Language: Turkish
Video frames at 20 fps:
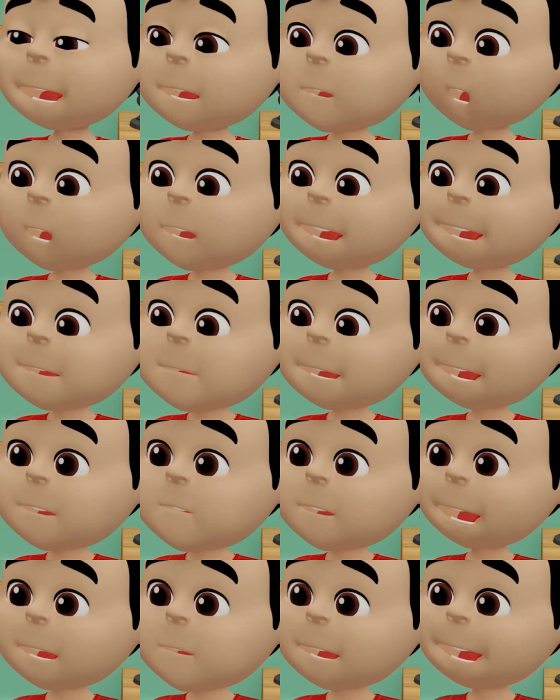söylemem
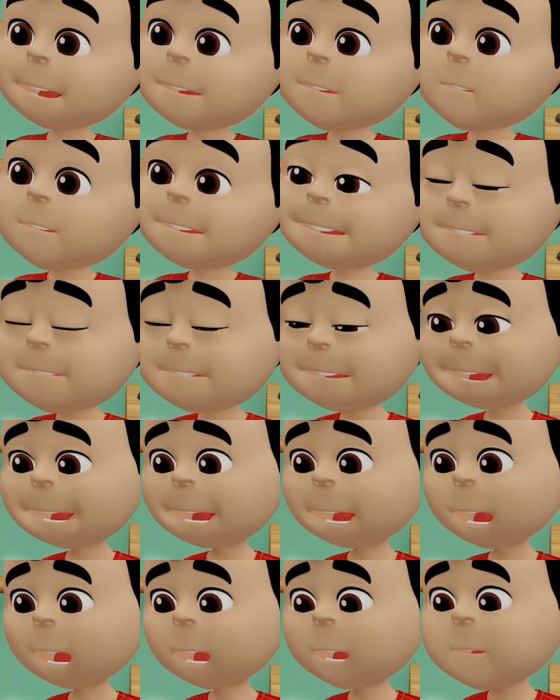gereken bir şey
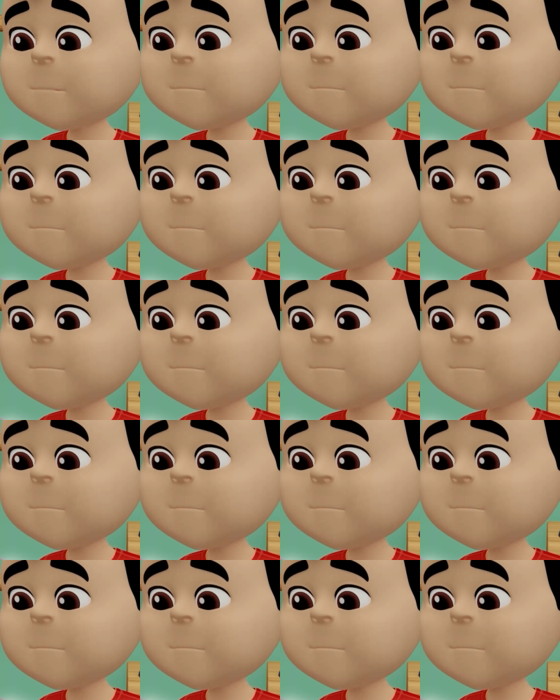var.